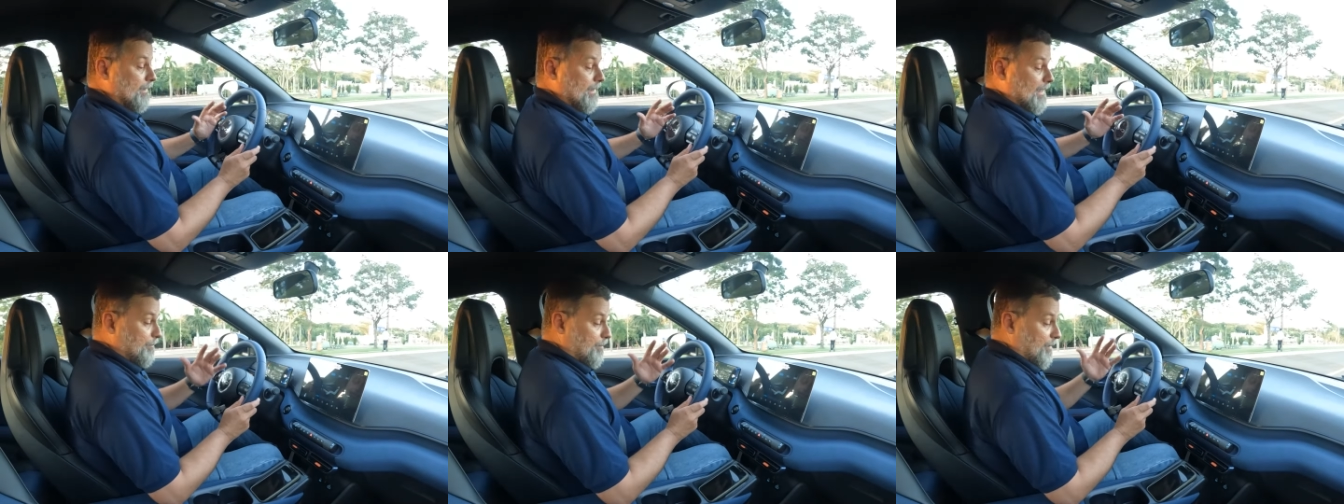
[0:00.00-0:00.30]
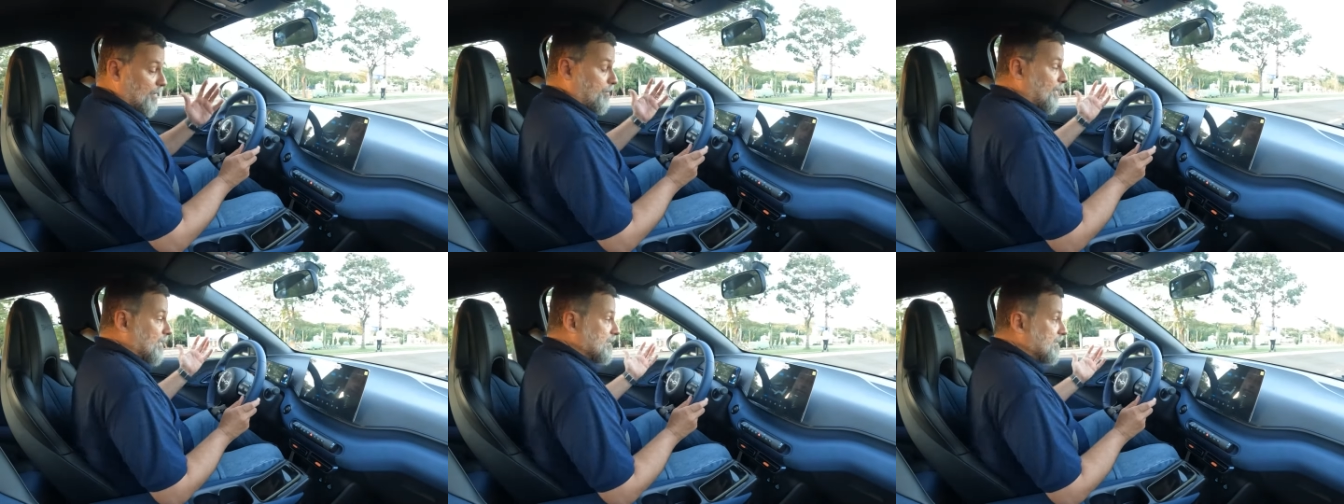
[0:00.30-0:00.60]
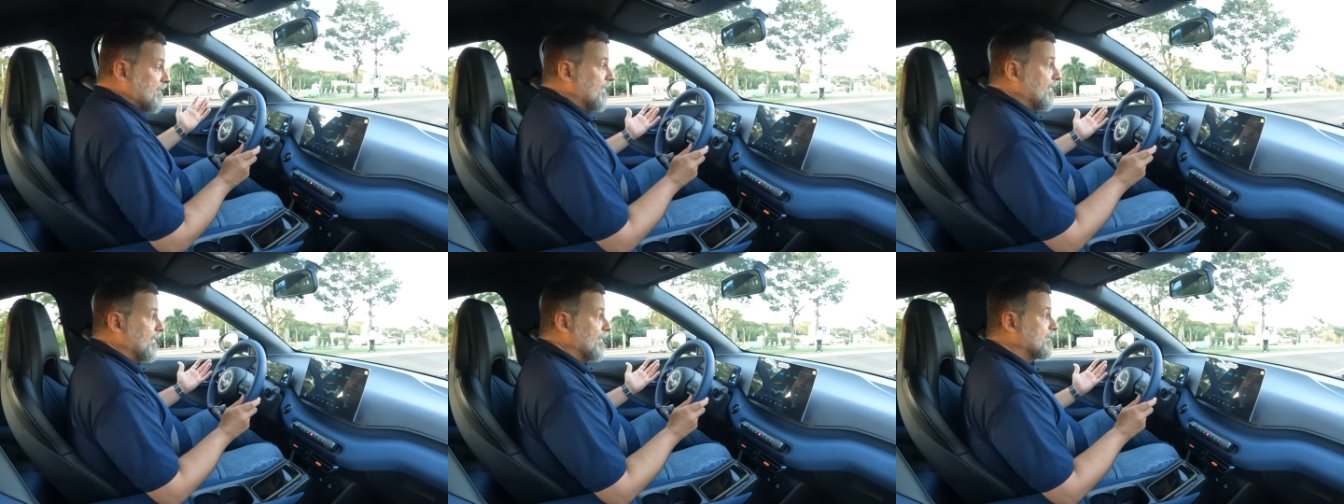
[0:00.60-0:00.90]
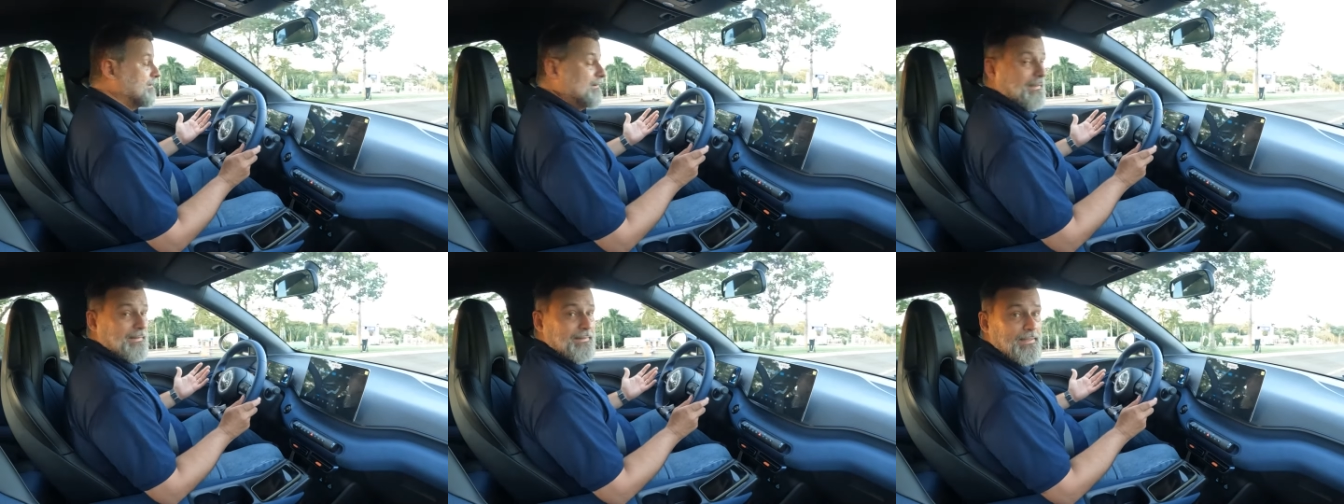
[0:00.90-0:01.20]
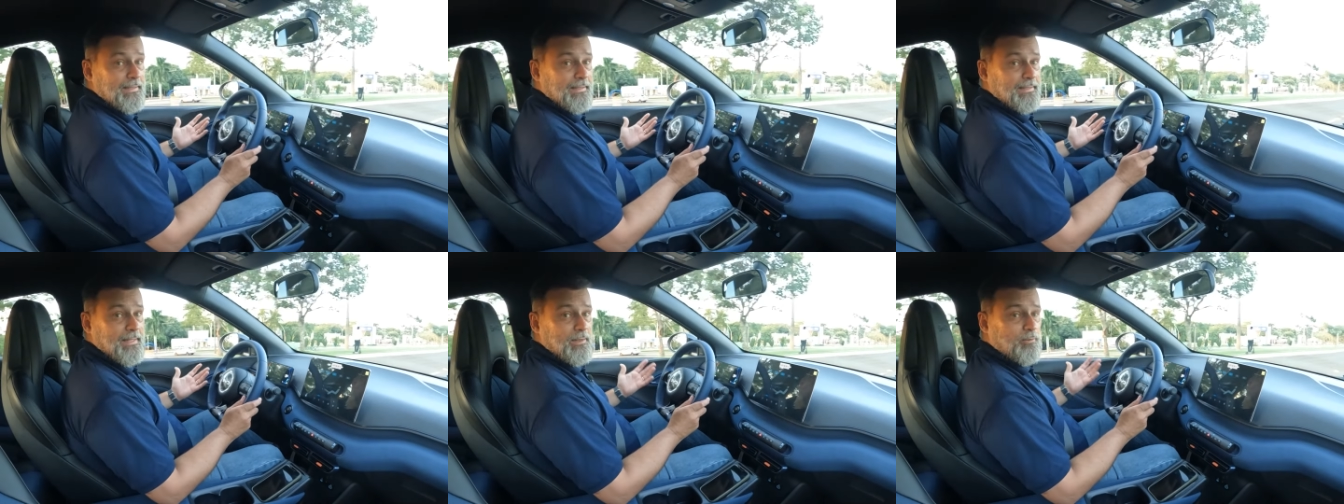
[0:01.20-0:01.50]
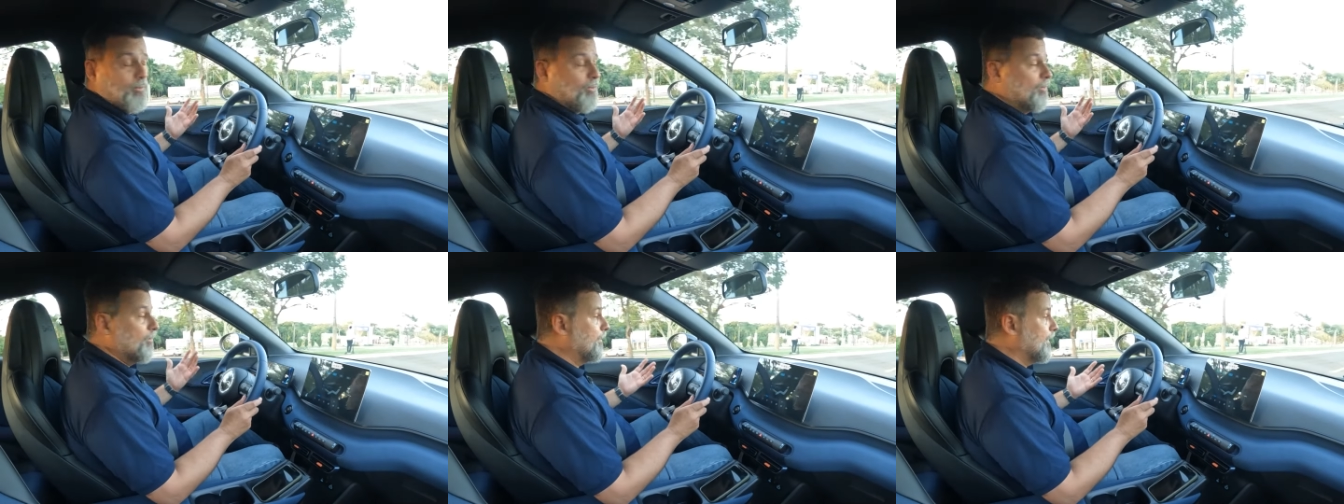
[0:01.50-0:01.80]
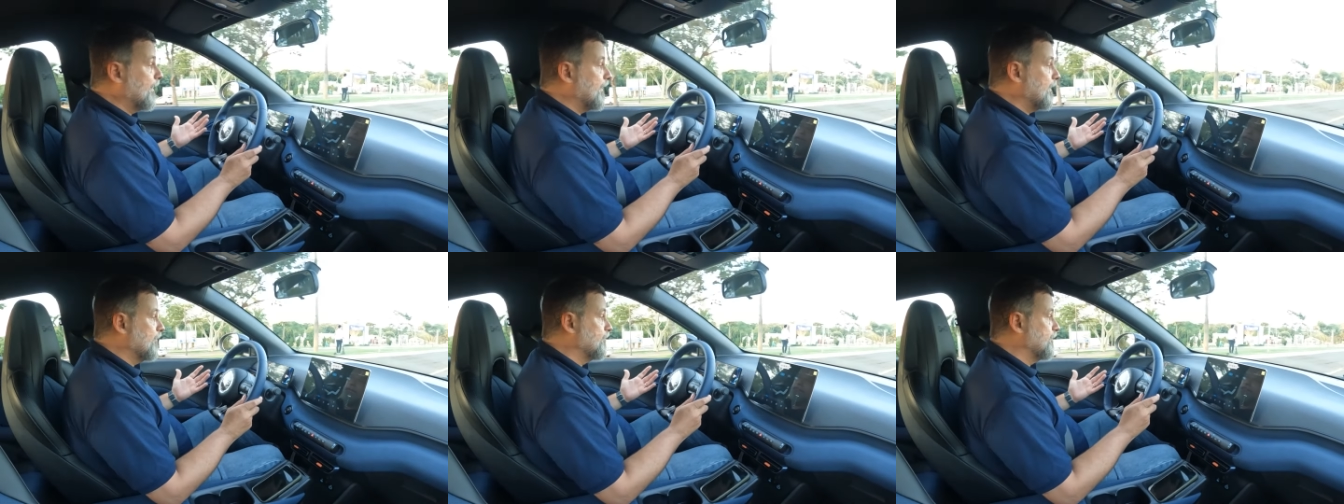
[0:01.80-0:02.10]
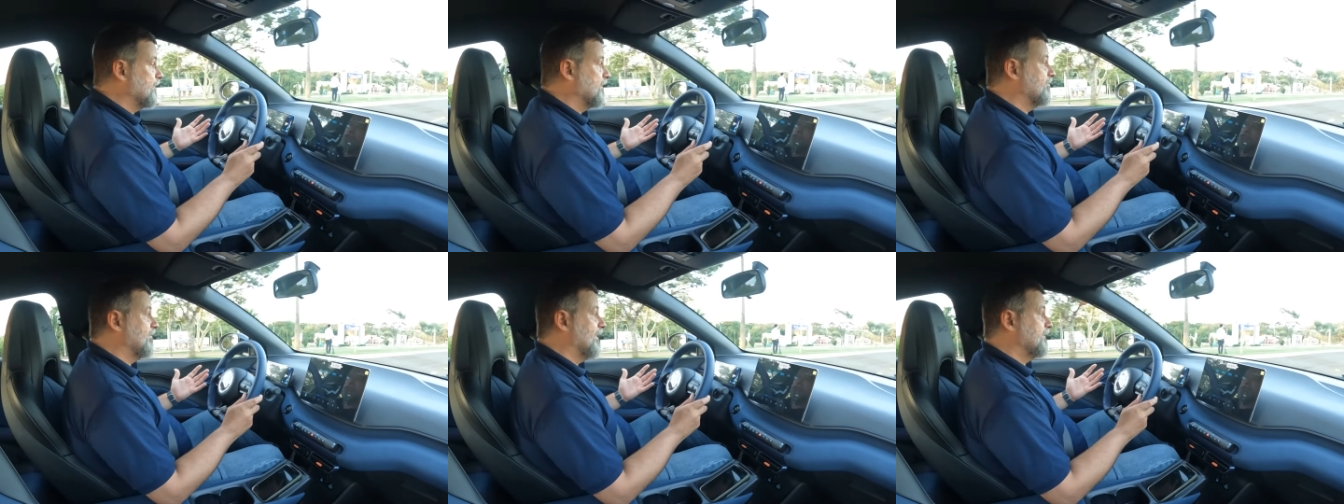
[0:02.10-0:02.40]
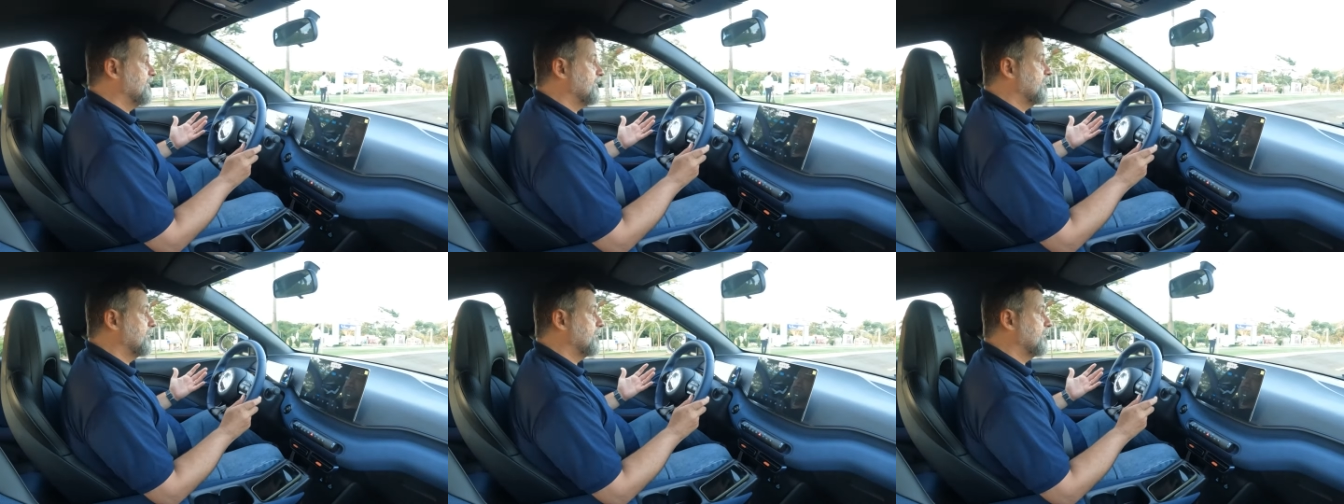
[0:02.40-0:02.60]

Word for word: A proposta dele é ser aquele carro urbano que vai te